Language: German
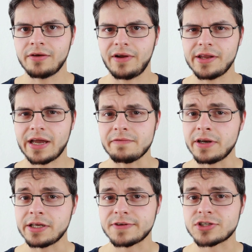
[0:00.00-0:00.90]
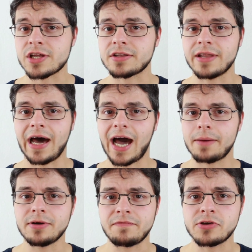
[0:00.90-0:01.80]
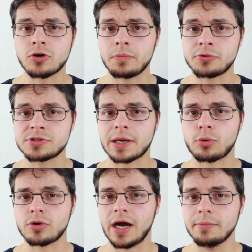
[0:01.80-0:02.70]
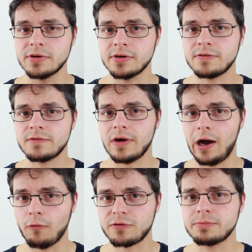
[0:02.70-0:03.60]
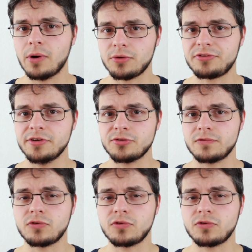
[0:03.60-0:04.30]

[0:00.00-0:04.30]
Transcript: weil ich einfach nicht verstanden habe, wie Computerprogramme aufgebaut sind und